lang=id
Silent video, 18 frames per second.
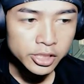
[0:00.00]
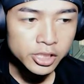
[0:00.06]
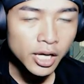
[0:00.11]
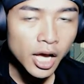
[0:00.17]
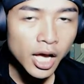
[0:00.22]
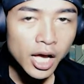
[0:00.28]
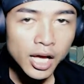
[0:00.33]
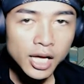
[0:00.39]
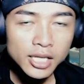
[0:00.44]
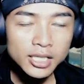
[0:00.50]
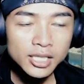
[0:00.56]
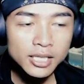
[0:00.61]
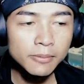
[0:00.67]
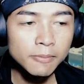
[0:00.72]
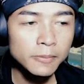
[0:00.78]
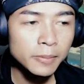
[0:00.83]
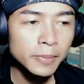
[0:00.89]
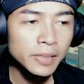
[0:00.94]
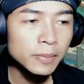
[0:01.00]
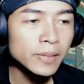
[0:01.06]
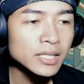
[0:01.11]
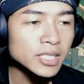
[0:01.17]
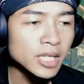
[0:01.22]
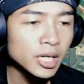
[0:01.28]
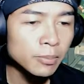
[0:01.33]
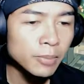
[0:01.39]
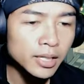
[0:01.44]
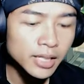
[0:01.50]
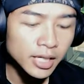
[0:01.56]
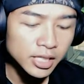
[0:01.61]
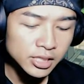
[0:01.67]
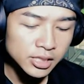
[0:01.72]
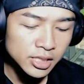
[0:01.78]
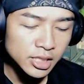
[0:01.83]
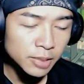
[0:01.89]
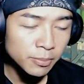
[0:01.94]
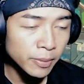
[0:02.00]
ya bener penasaran banget guys ini